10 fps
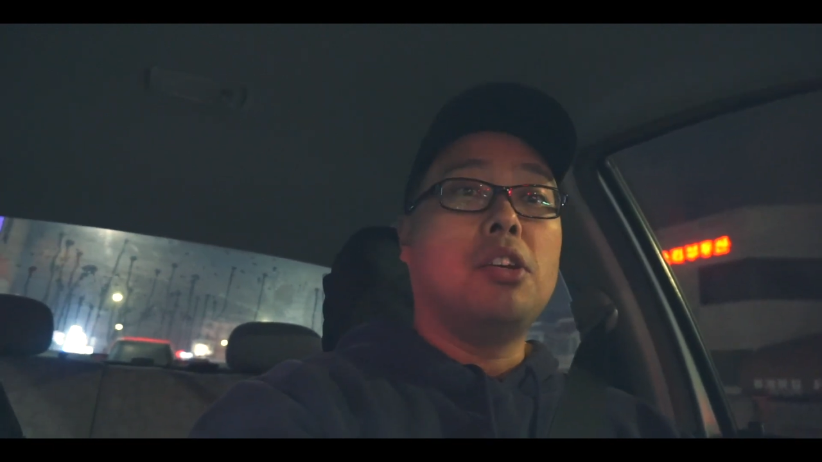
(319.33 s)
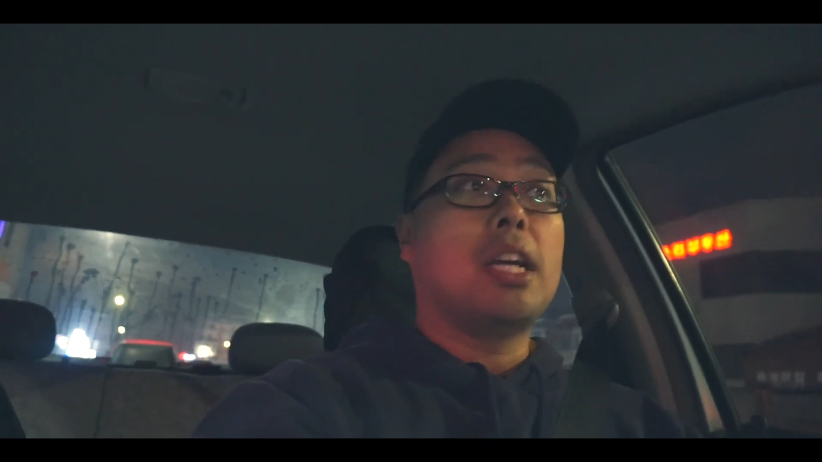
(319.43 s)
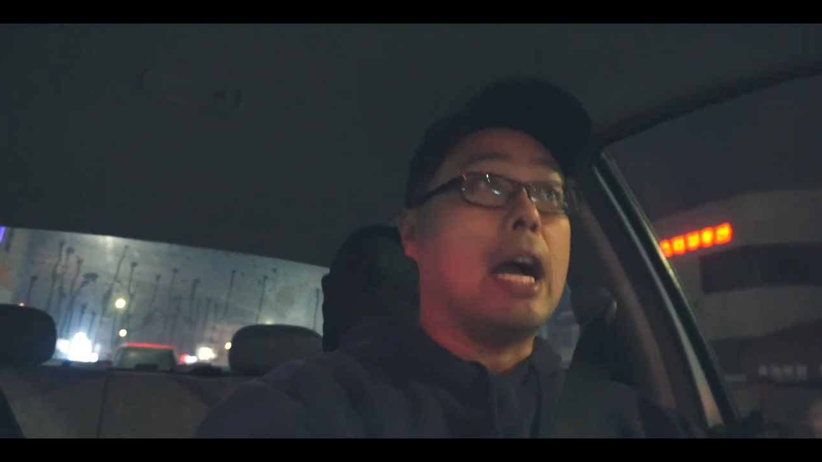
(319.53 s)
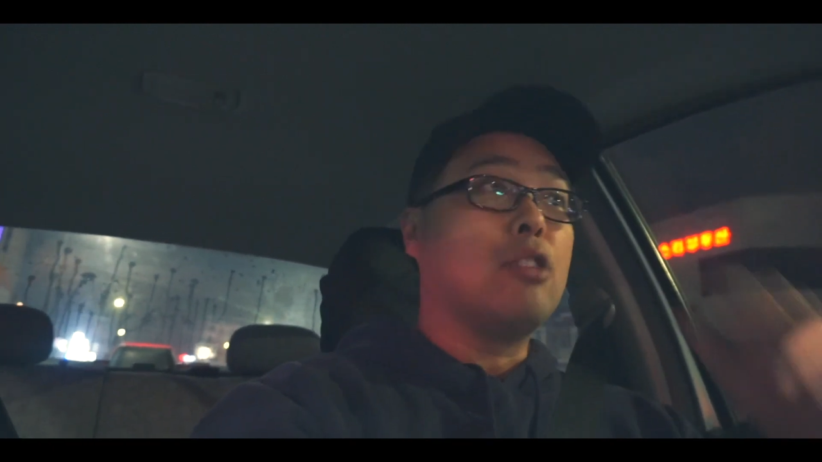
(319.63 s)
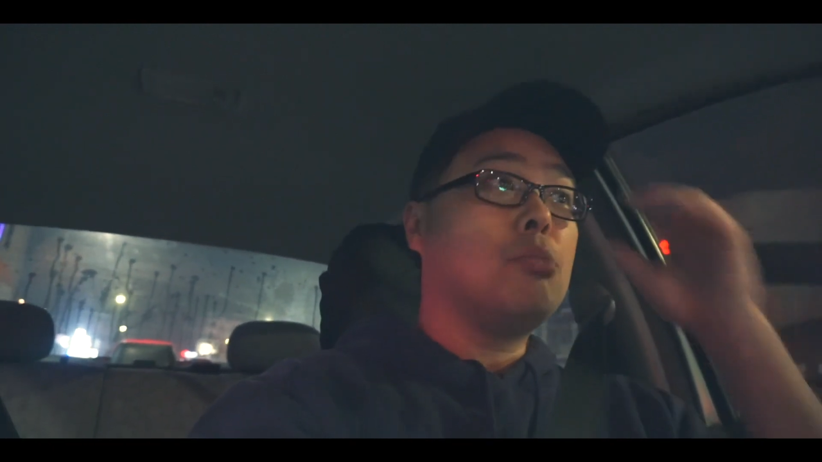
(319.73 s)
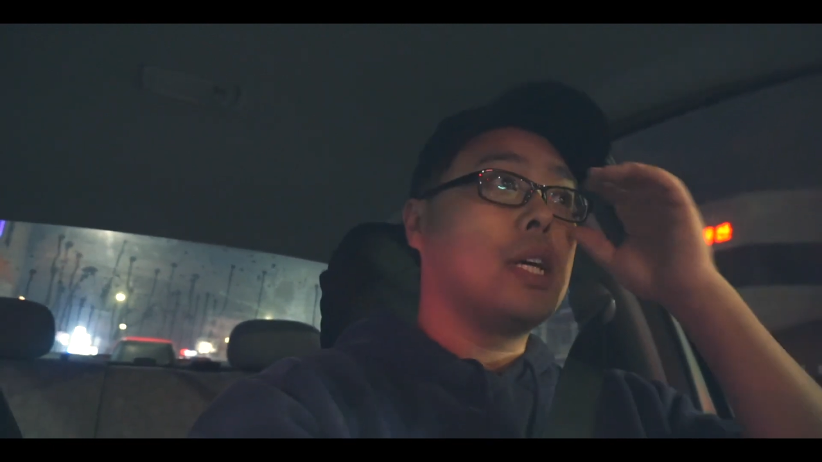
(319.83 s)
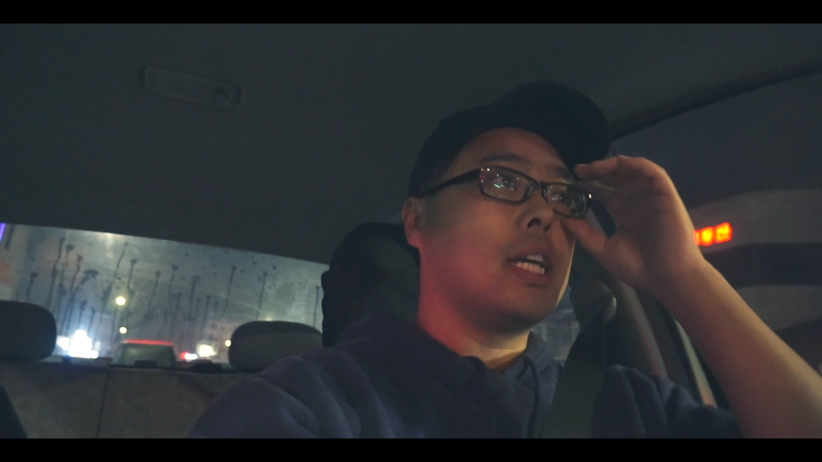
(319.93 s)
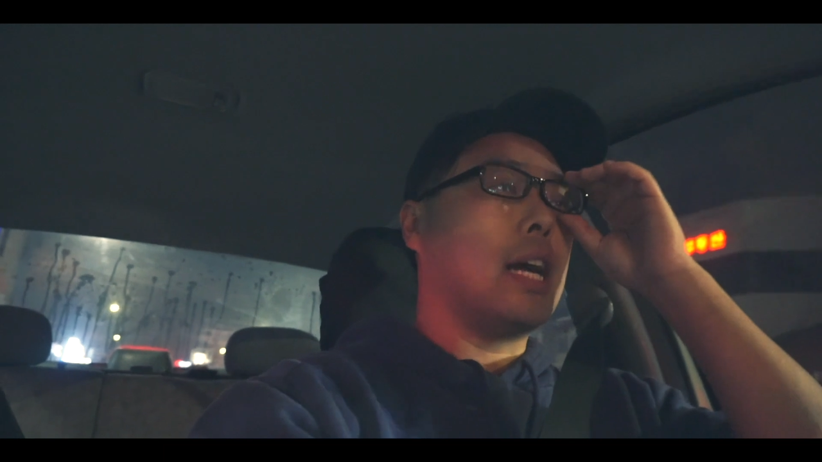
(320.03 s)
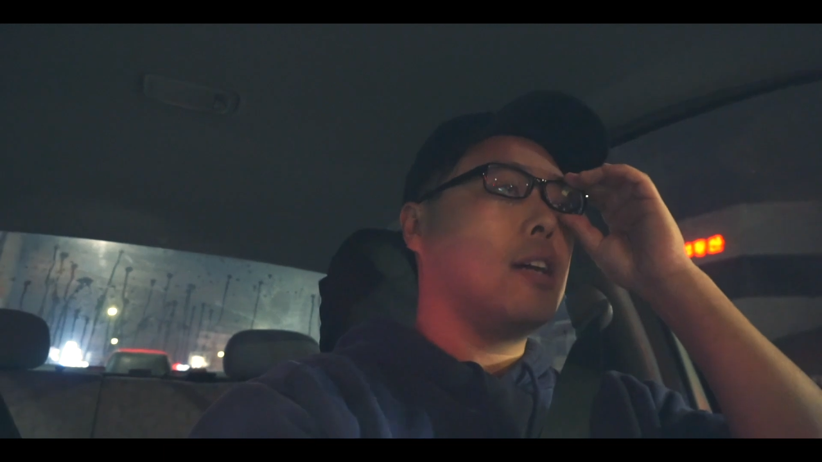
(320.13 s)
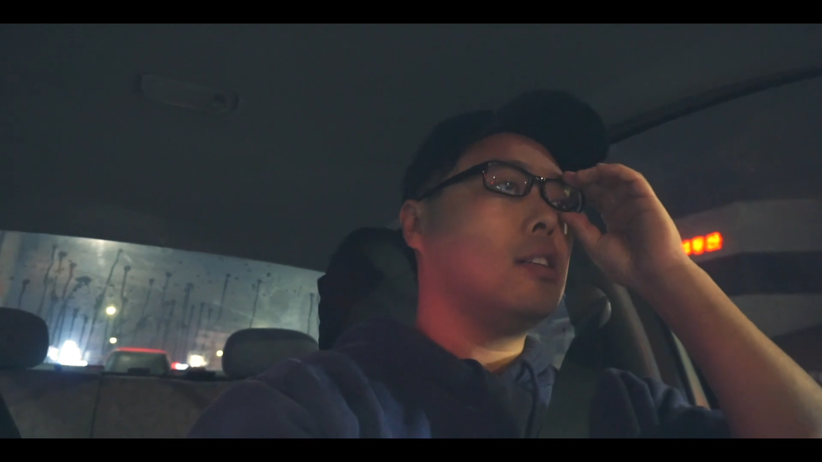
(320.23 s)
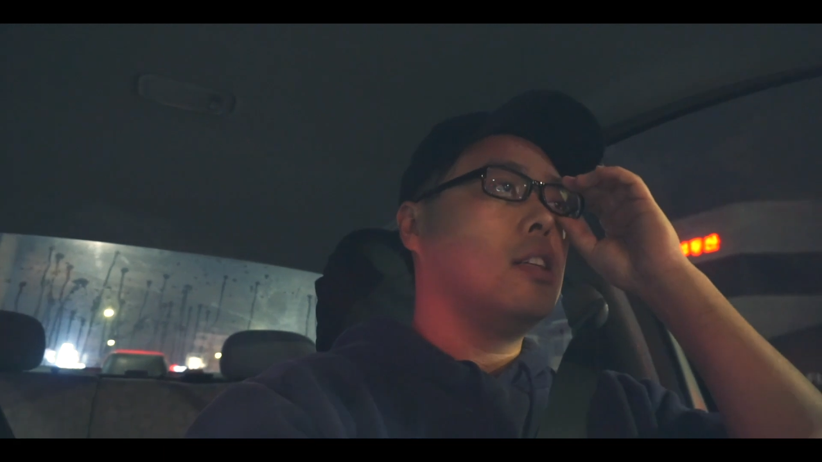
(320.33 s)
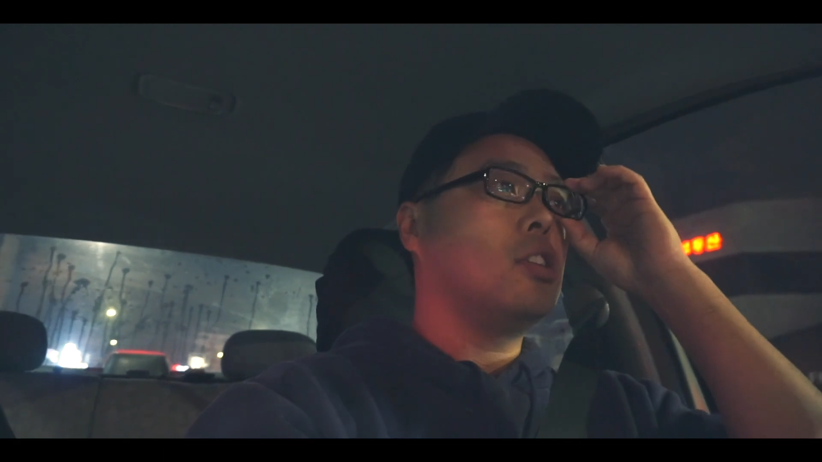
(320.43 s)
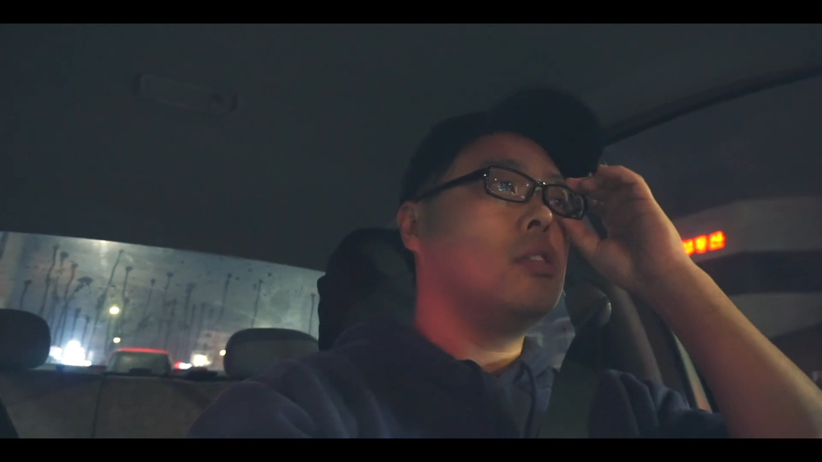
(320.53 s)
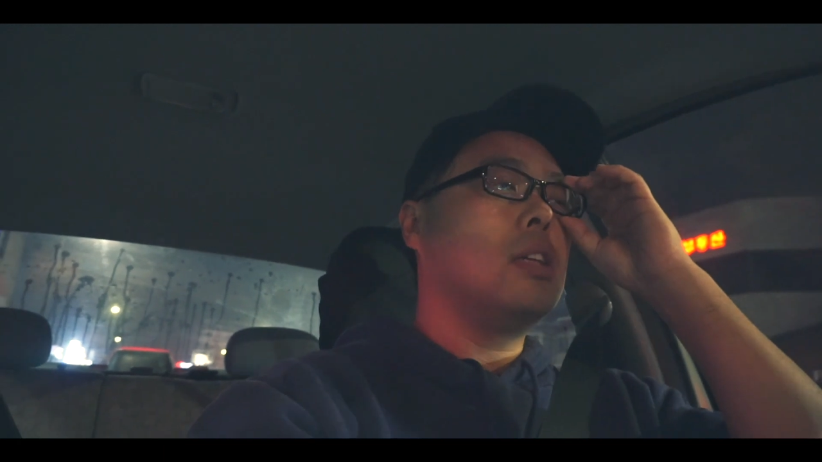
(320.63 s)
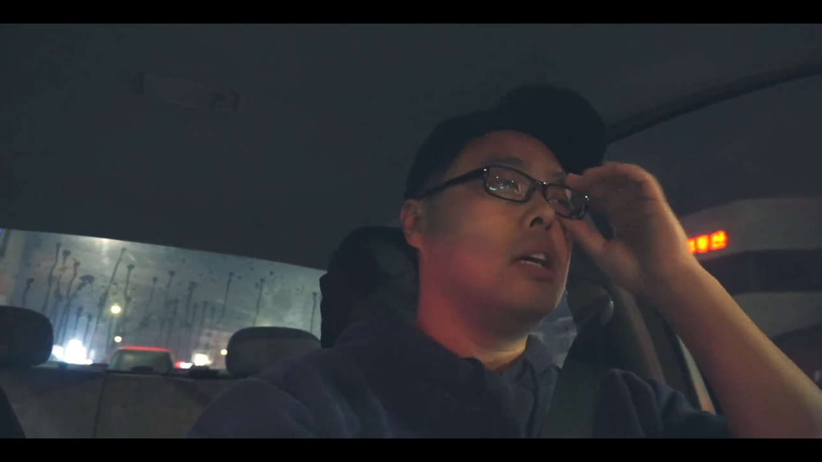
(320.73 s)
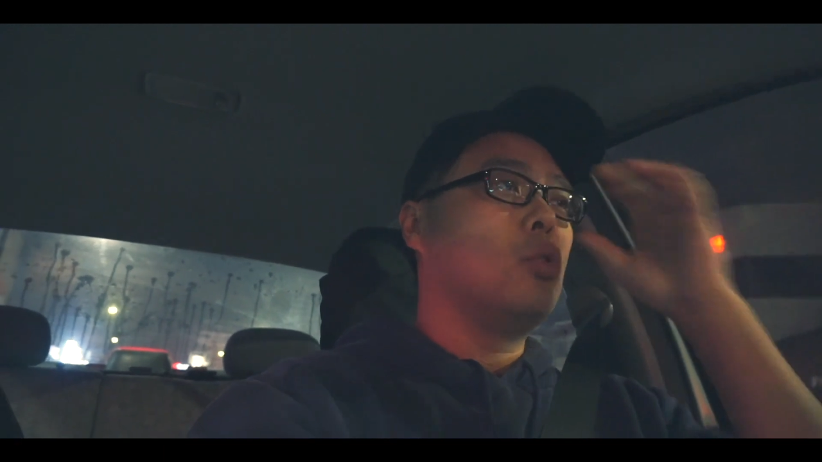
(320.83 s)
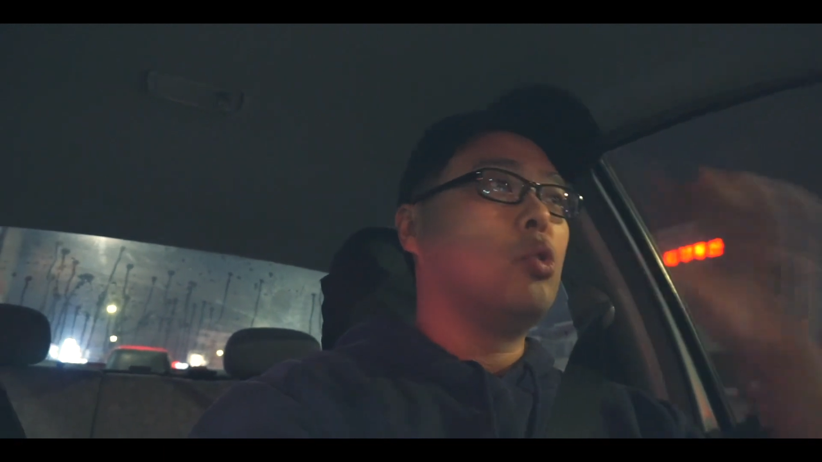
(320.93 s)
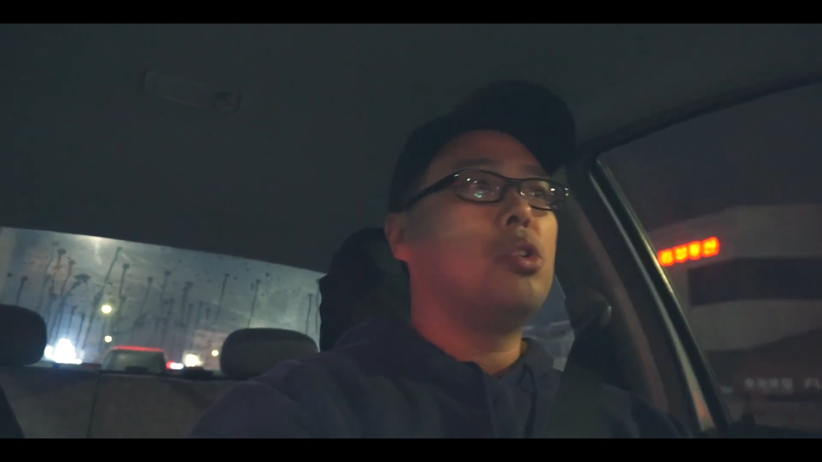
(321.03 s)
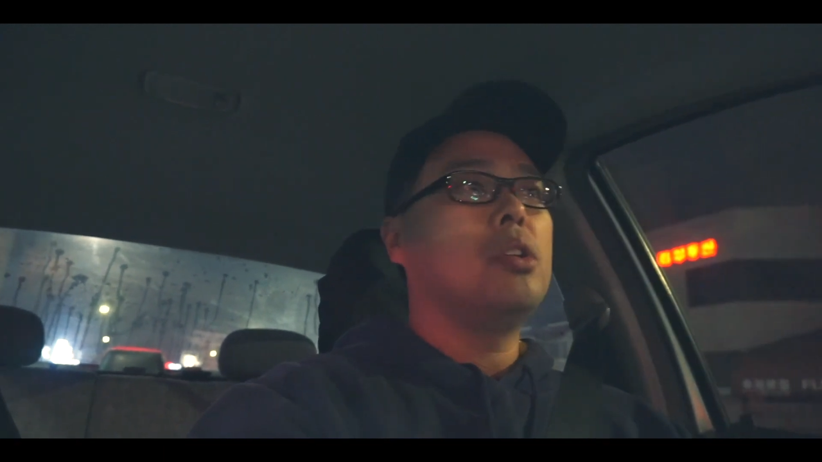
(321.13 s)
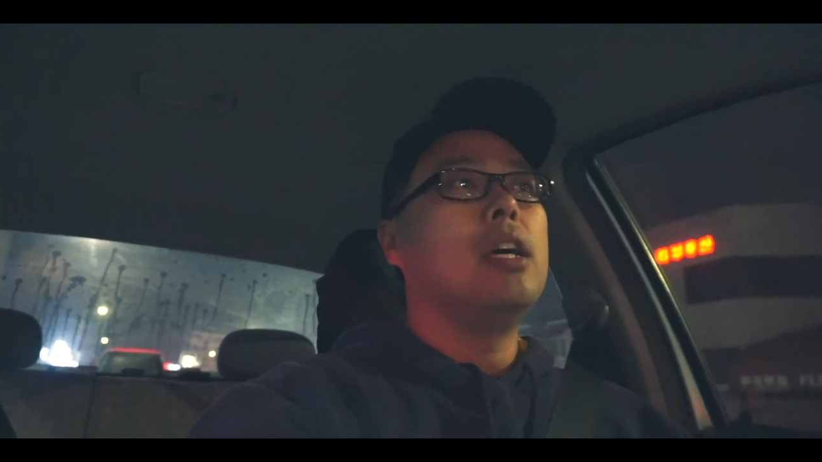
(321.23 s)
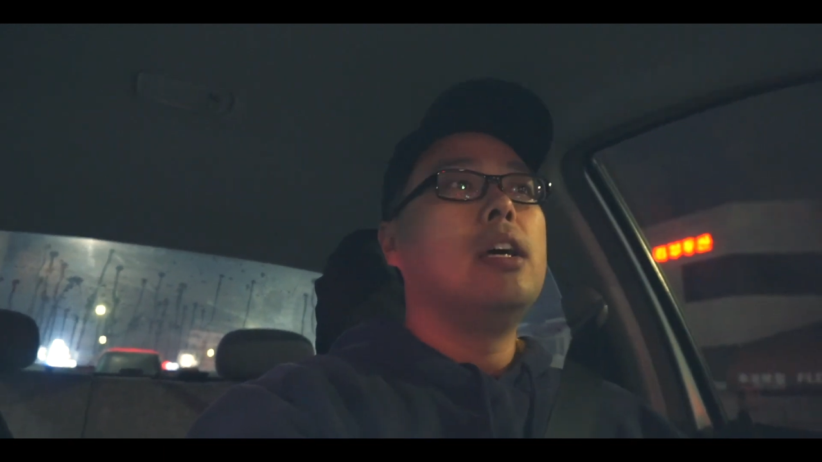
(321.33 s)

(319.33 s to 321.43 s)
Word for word: 여기 가주 마켓 아까 전에 처음 간 곳,